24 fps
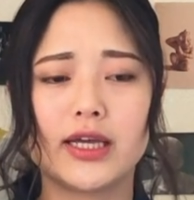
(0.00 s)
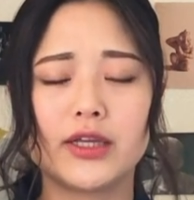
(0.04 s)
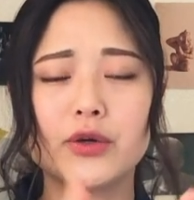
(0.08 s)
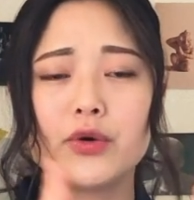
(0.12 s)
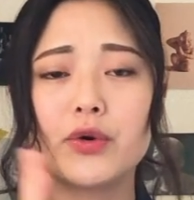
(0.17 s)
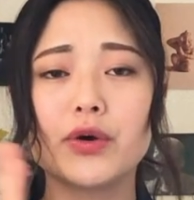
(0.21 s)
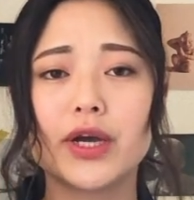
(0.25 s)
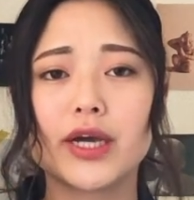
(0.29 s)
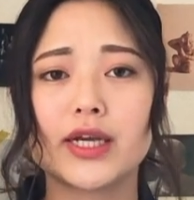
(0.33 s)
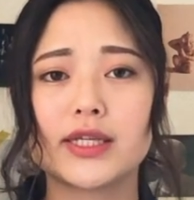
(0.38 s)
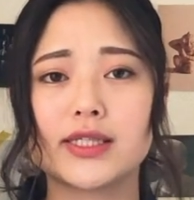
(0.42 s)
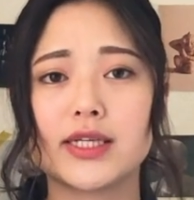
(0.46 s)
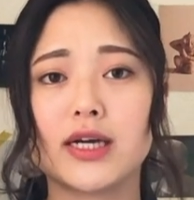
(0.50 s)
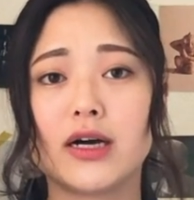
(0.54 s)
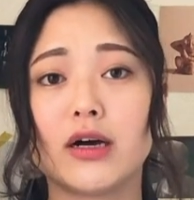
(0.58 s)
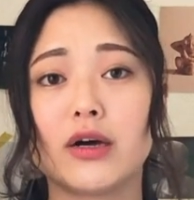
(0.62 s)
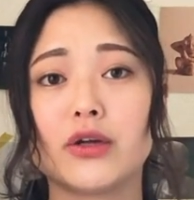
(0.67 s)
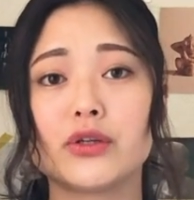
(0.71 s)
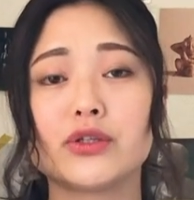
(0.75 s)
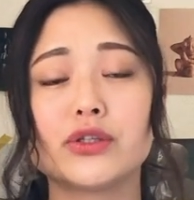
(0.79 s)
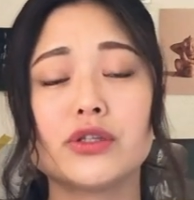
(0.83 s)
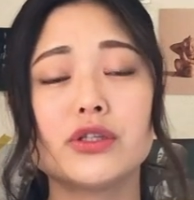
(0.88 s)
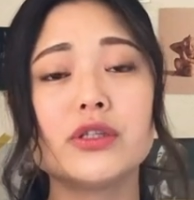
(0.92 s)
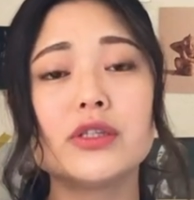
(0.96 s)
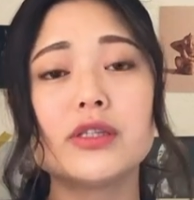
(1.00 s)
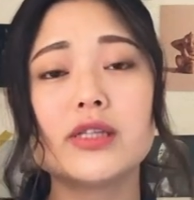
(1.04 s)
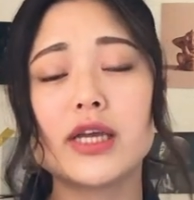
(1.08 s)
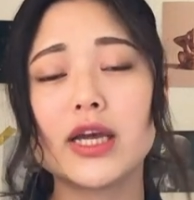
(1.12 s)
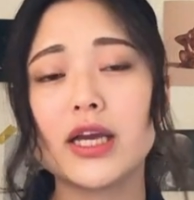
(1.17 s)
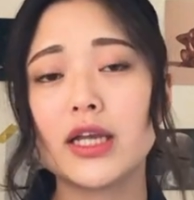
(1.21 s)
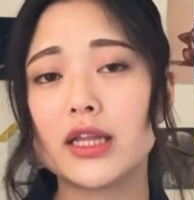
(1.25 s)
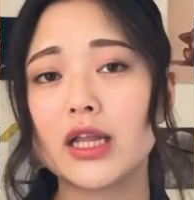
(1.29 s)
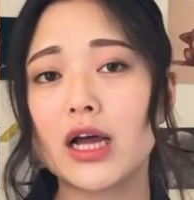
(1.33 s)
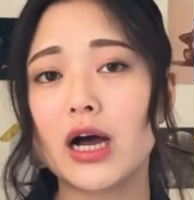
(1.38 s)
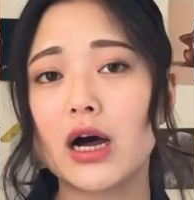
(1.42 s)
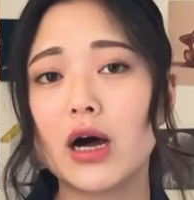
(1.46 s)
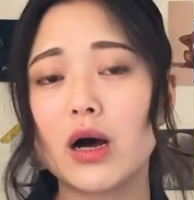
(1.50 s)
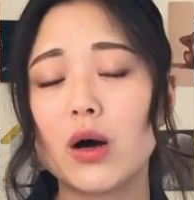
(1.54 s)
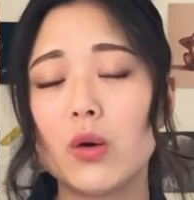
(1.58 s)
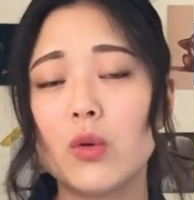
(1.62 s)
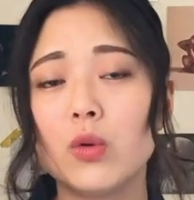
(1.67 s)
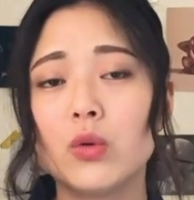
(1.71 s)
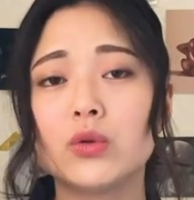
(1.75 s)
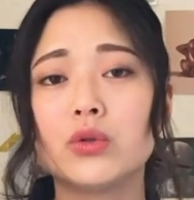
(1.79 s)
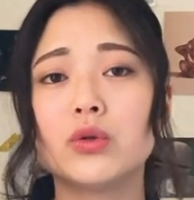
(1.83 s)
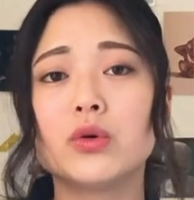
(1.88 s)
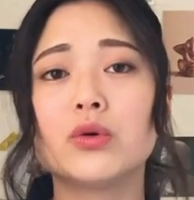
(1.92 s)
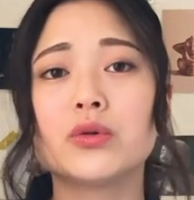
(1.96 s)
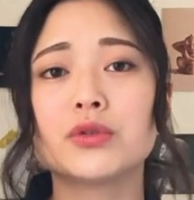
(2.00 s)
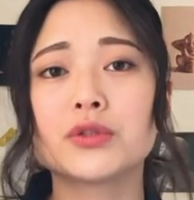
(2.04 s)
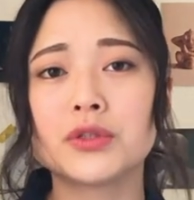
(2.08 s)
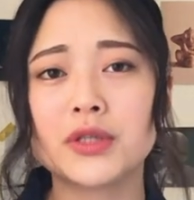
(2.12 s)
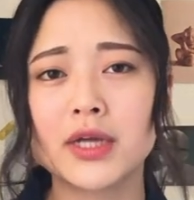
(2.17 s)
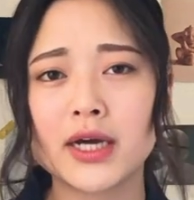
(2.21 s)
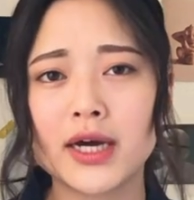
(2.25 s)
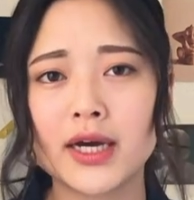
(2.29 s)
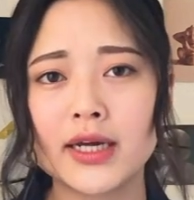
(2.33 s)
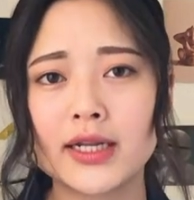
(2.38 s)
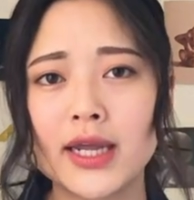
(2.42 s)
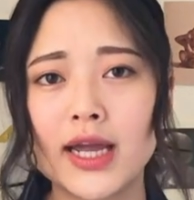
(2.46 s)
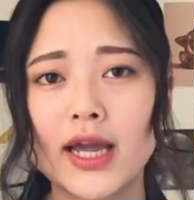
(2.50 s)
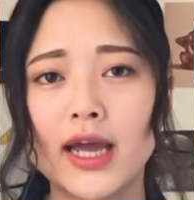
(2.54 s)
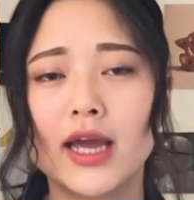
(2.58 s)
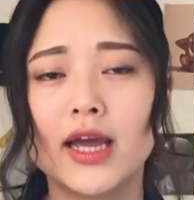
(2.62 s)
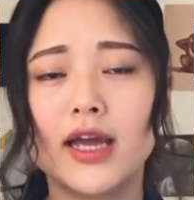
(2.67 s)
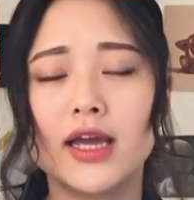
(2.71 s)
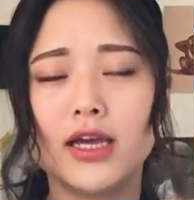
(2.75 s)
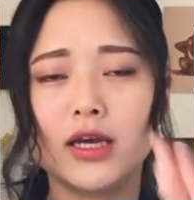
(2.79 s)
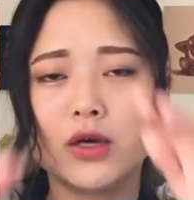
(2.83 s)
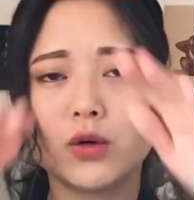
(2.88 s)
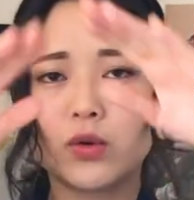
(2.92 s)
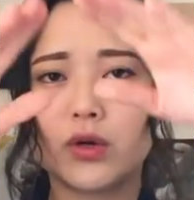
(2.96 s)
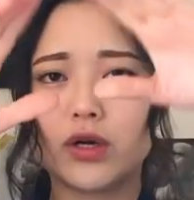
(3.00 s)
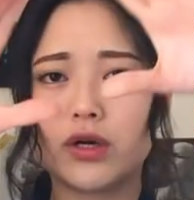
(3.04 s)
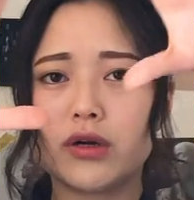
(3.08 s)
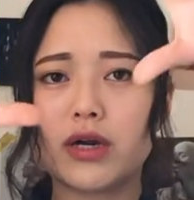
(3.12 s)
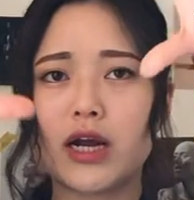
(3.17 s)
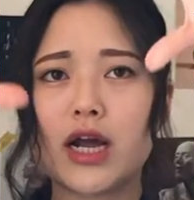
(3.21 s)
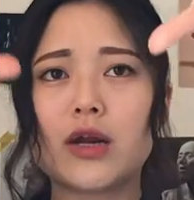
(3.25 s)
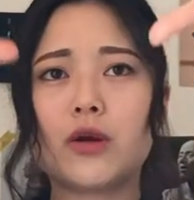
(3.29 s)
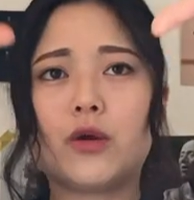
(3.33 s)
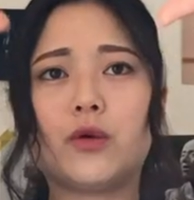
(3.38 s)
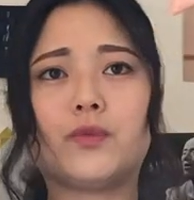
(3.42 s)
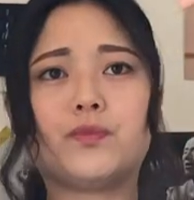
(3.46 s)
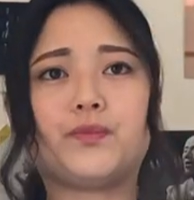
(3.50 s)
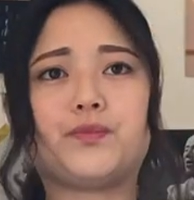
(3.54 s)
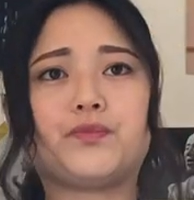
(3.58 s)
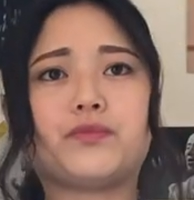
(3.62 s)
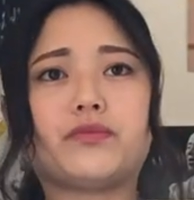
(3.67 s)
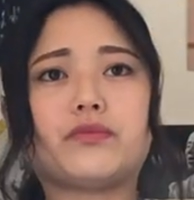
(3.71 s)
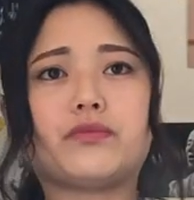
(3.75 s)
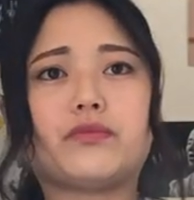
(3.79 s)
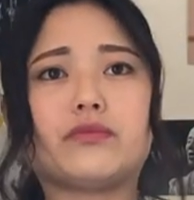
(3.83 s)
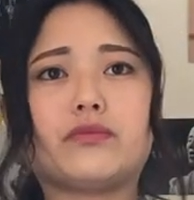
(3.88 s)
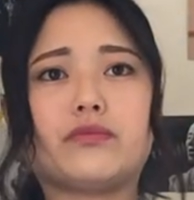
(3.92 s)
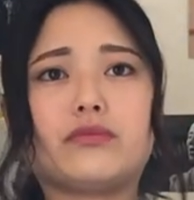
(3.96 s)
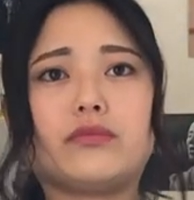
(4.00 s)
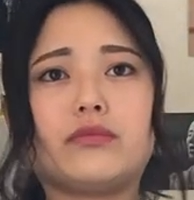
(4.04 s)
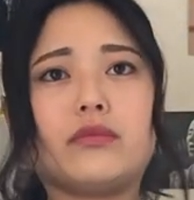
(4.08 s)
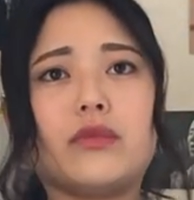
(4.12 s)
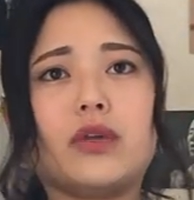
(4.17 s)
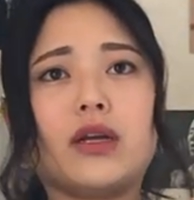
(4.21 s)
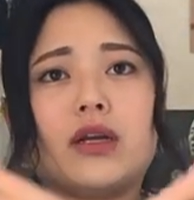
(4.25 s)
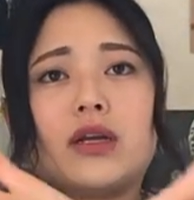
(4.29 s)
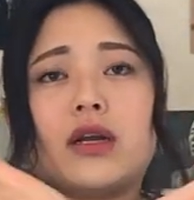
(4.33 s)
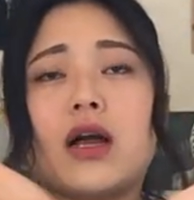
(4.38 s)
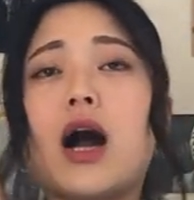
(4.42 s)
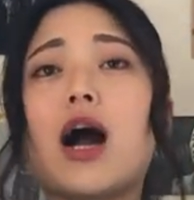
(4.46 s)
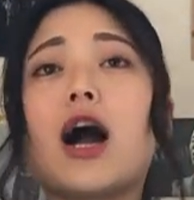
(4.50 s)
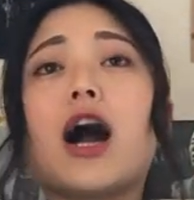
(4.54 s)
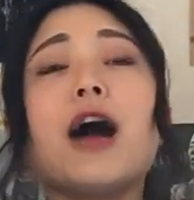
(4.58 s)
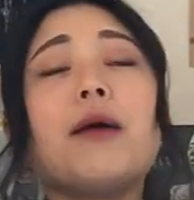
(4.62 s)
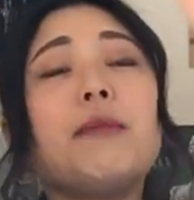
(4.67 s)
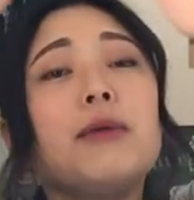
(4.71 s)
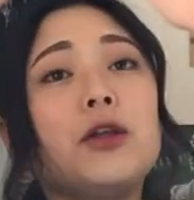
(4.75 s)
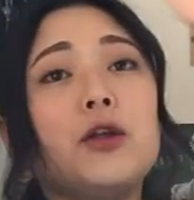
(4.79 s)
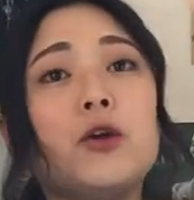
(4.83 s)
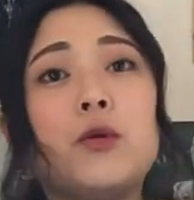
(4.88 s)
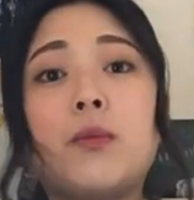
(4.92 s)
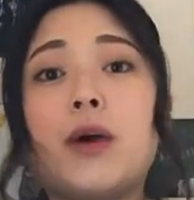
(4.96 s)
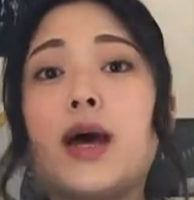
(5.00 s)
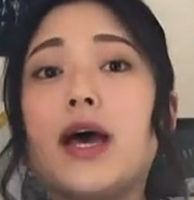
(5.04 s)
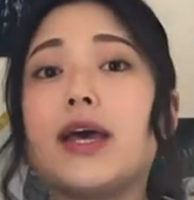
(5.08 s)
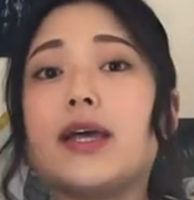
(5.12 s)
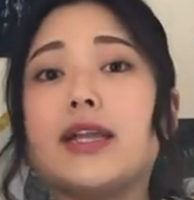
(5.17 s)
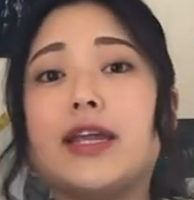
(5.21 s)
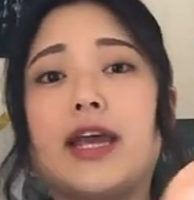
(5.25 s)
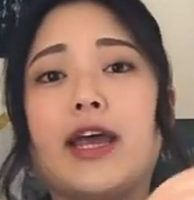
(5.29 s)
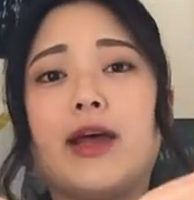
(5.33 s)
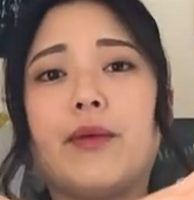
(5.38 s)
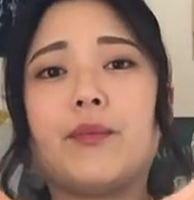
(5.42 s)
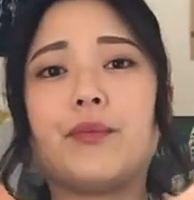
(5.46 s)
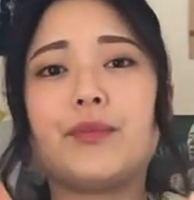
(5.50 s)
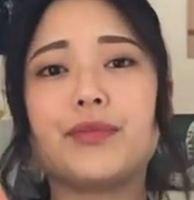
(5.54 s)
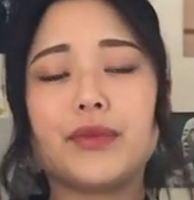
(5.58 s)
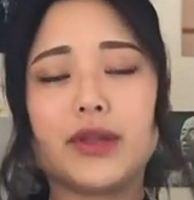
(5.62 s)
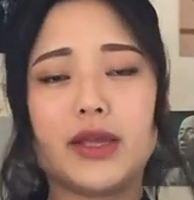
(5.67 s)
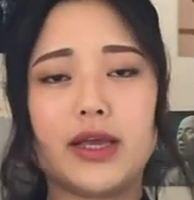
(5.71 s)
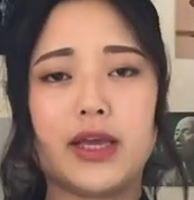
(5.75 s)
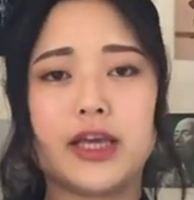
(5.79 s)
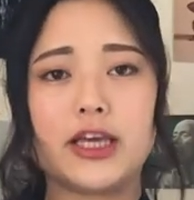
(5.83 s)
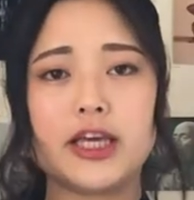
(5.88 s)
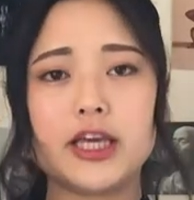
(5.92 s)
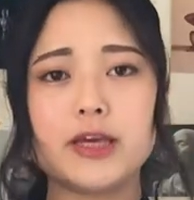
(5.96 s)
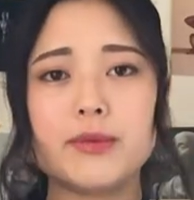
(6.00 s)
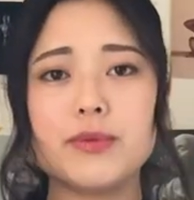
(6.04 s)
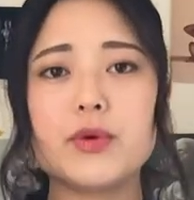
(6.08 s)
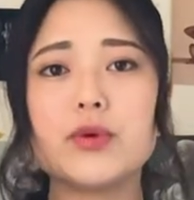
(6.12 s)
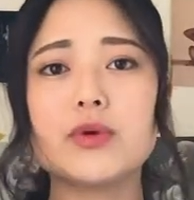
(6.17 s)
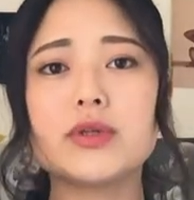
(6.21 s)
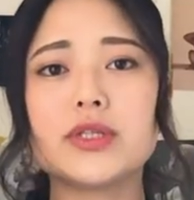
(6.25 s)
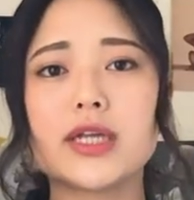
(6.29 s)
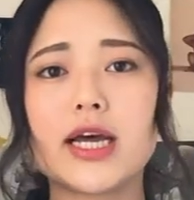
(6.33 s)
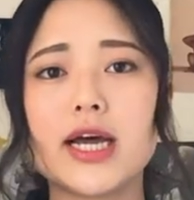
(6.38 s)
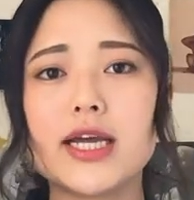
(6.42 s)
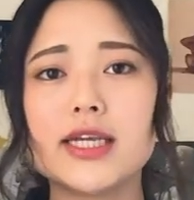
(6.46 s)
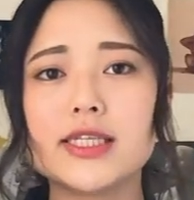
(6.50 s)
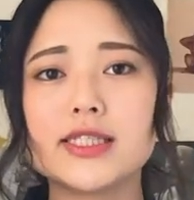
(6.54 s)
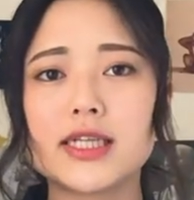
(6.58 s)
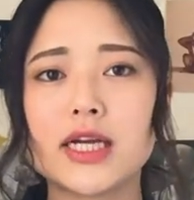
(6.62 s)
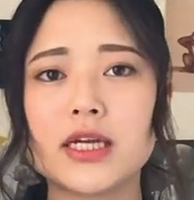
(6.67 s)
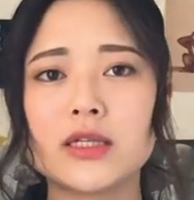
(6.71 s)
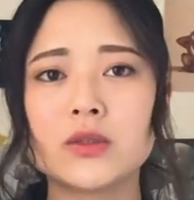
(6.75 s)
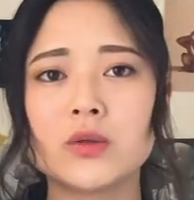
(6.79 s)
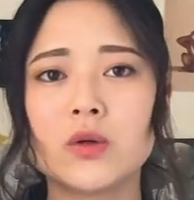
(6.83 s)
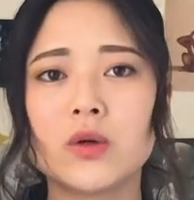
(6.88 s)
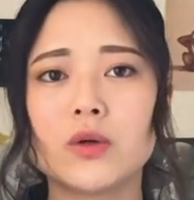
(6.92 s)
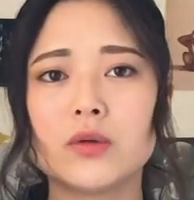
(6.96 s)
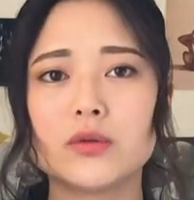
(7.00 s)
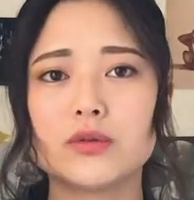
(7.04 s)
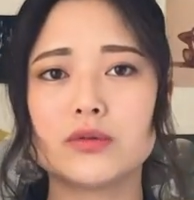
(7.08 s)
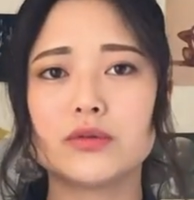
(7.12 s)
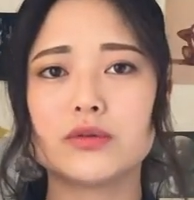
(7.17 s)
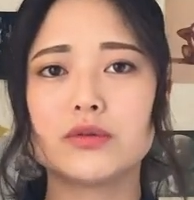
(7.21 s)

良源さんが住んでいたお堂の中でこれぐらいの鏡の前で疫病退散の